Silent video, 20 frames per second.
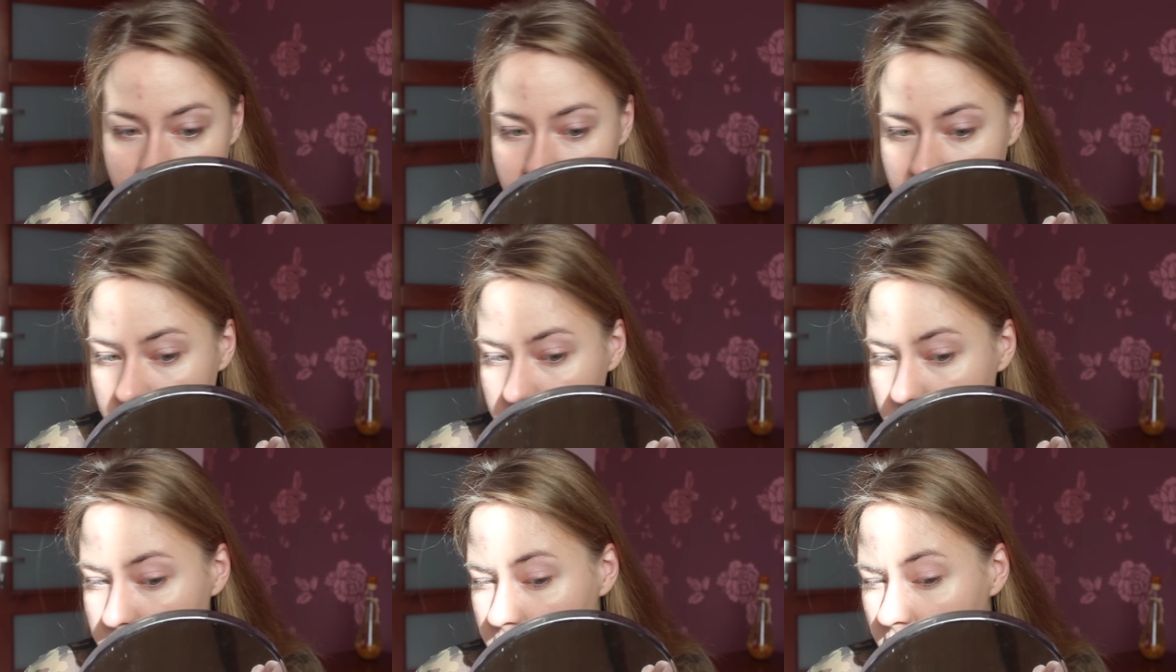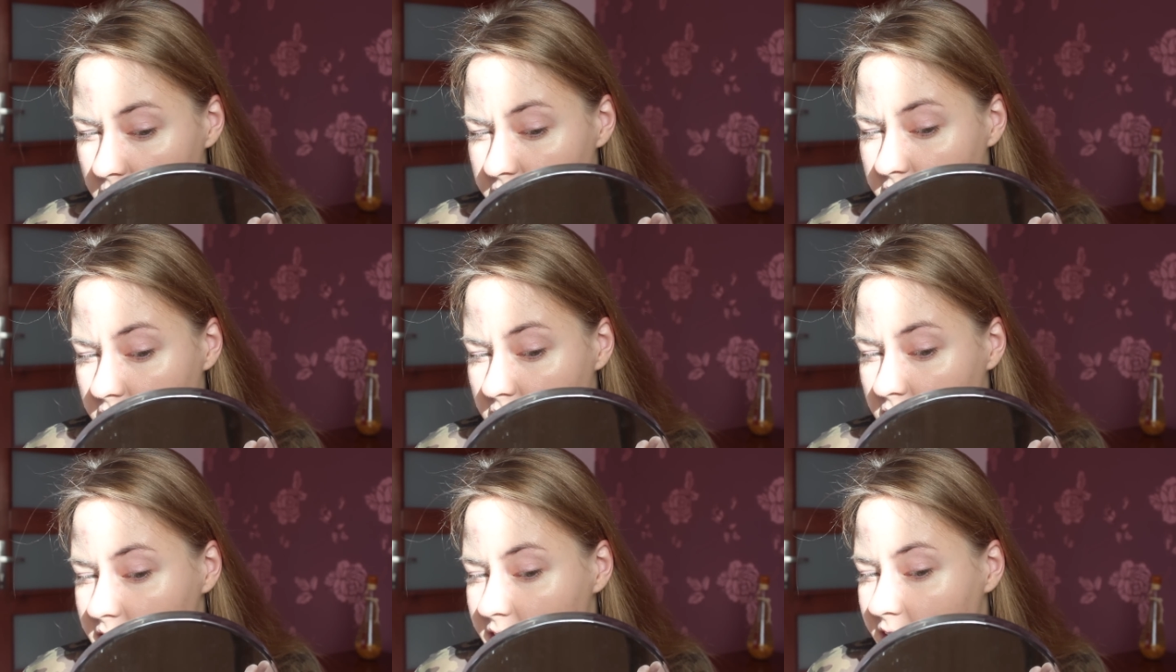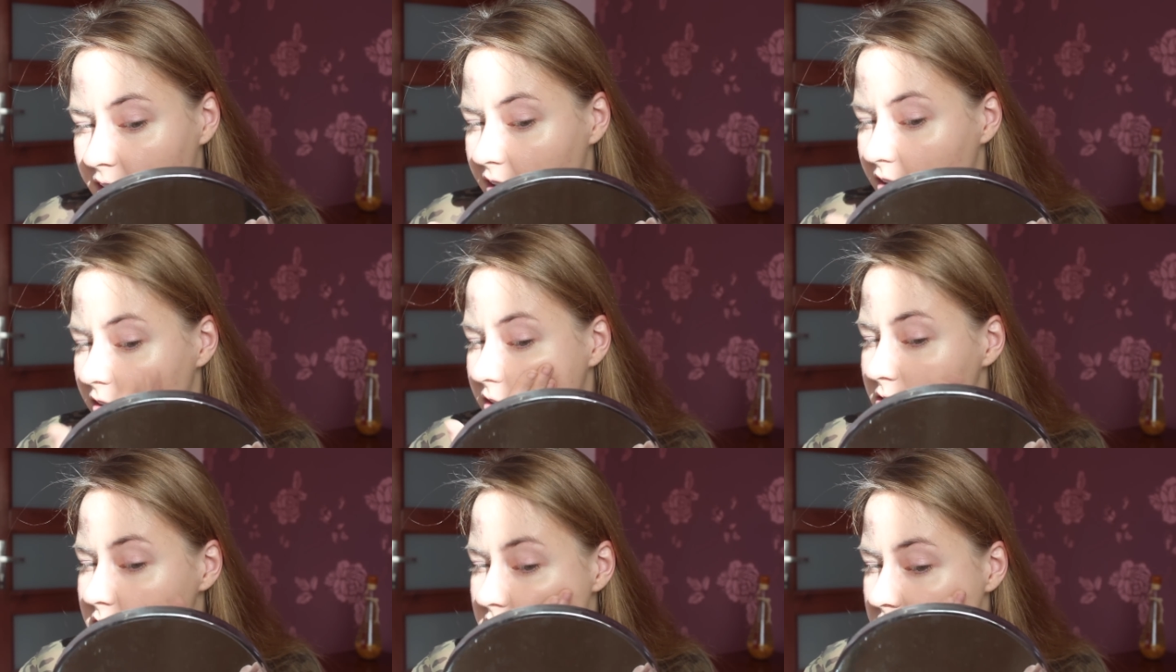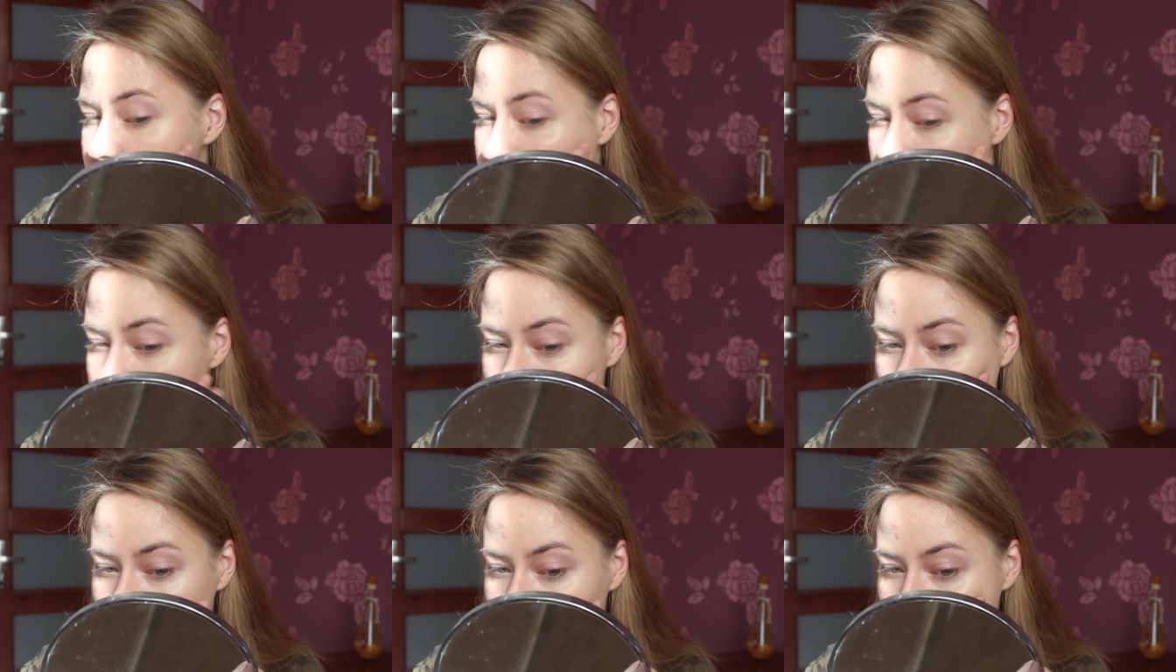Skóra wygląda
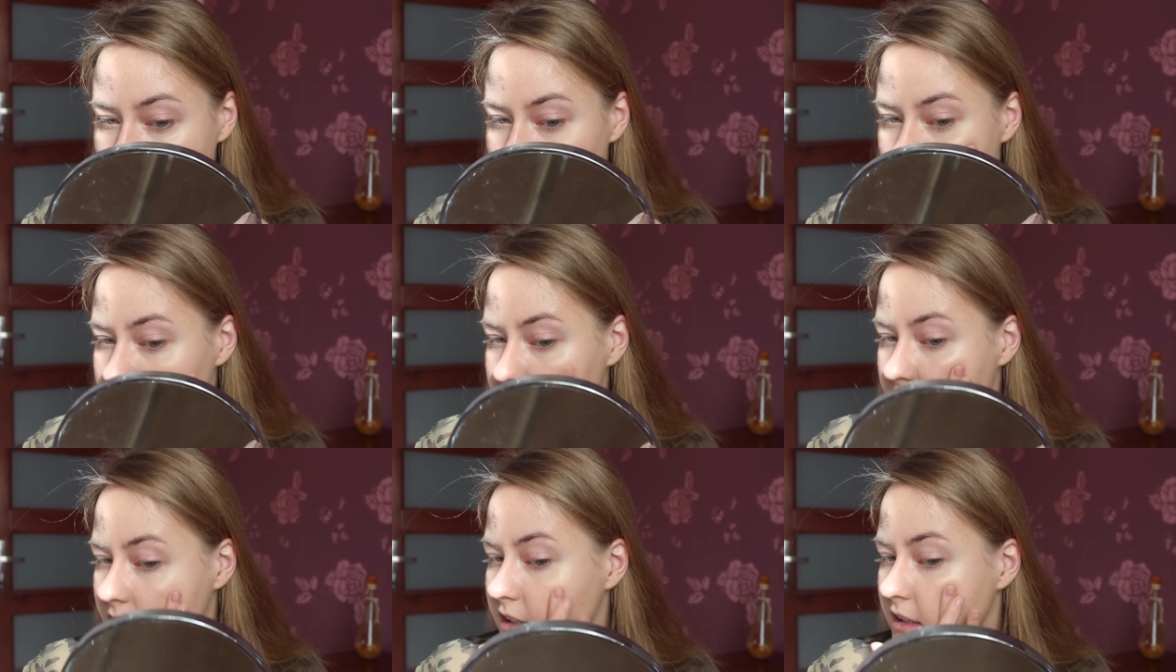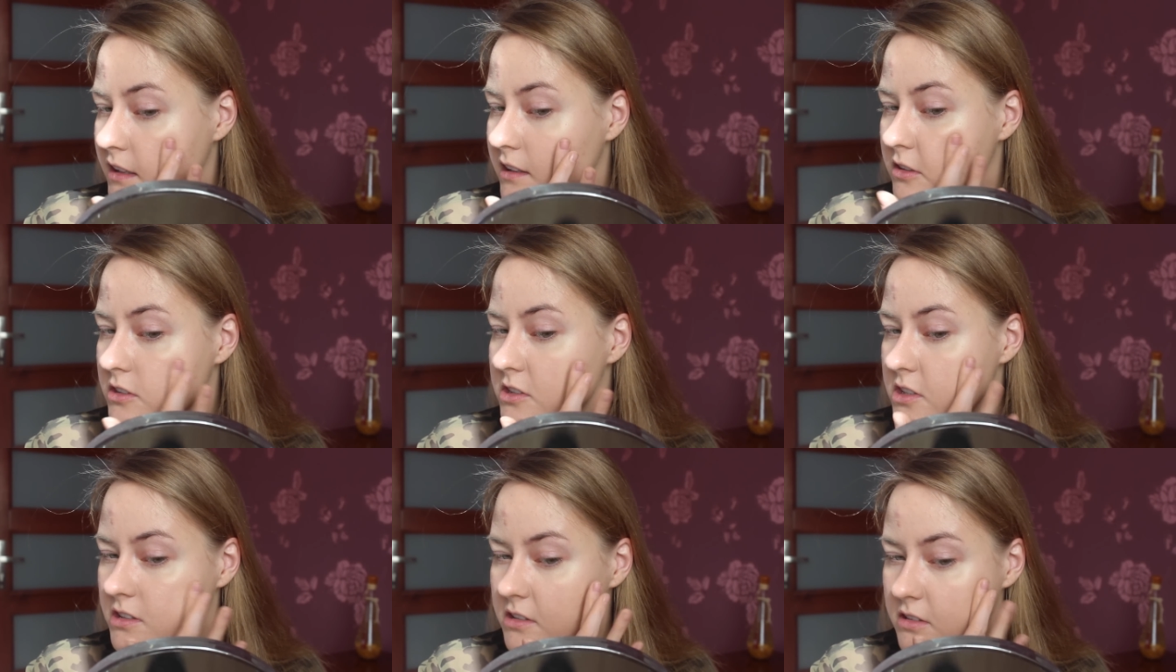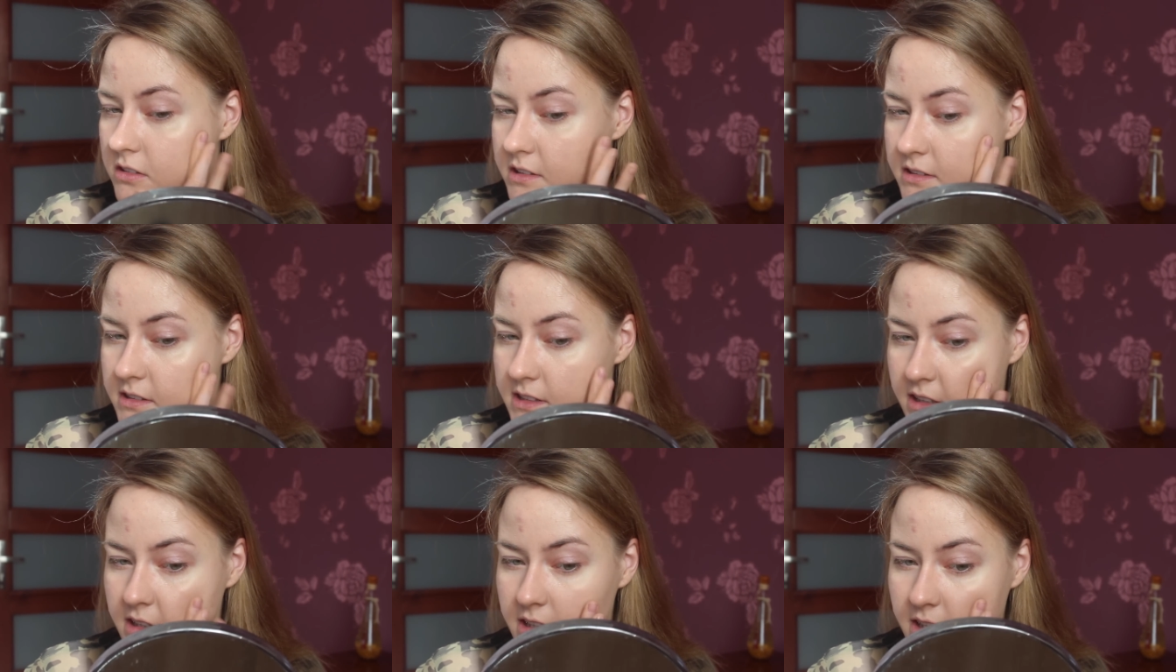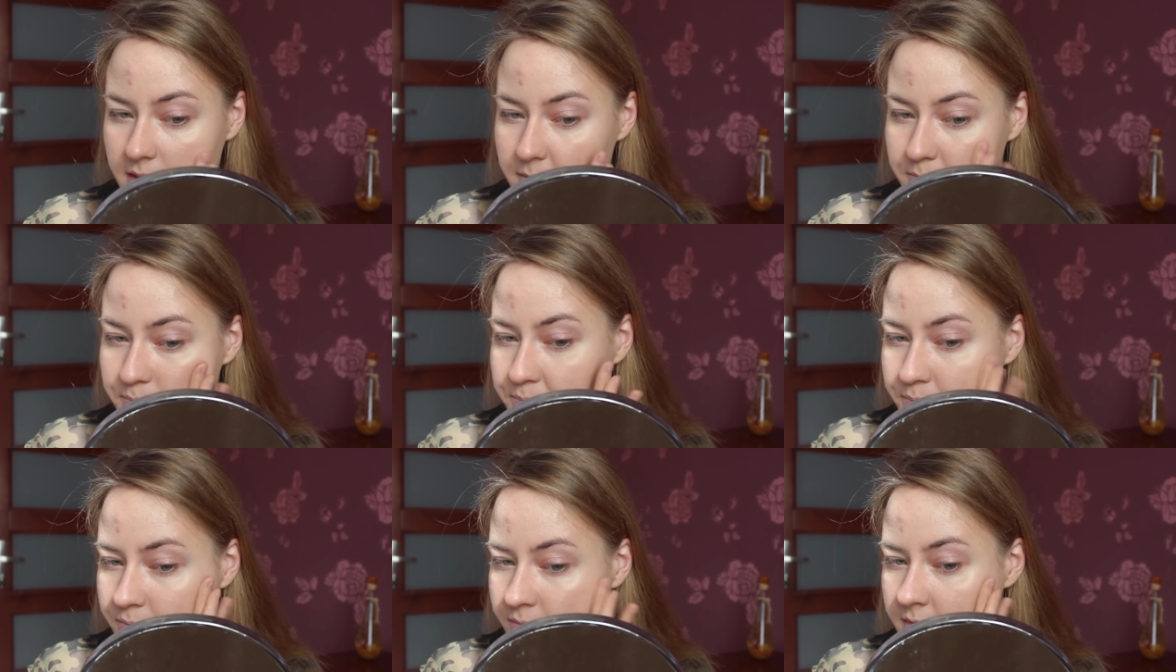oczywiście naturalnie, dlatego że to jest taki